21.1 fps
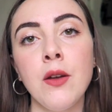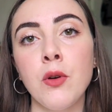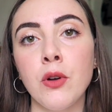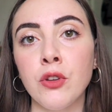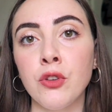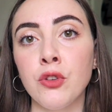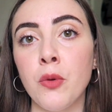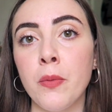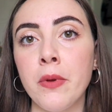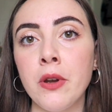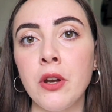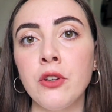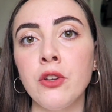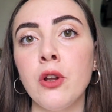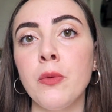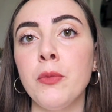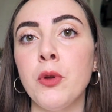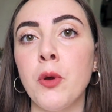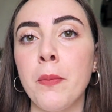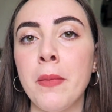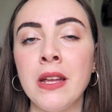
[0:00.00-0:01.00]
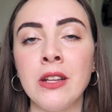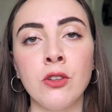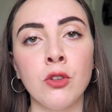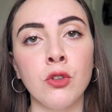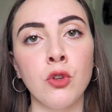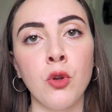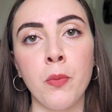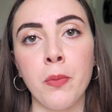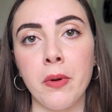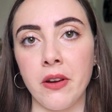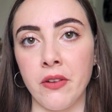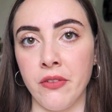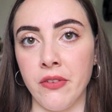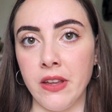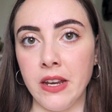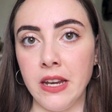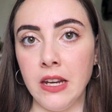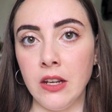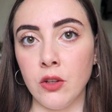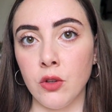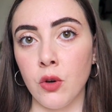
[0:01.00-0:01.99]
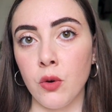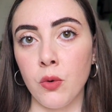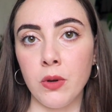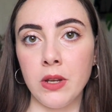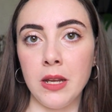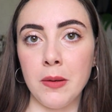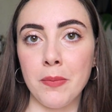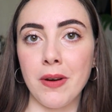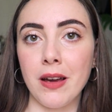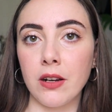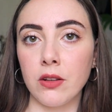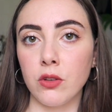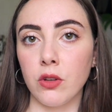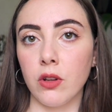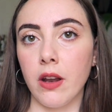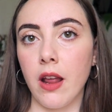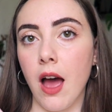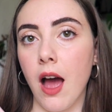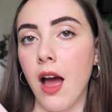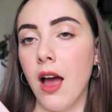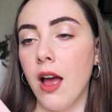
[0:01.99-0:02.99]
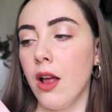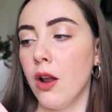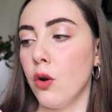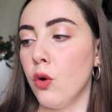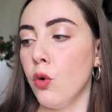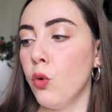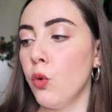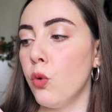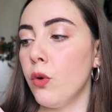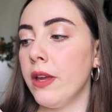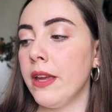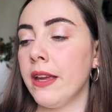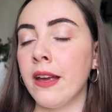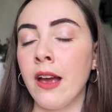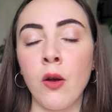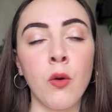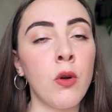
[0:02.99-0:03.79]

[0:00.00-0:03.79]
in questo periodo il mio metodo preferito, quindi parto da lui che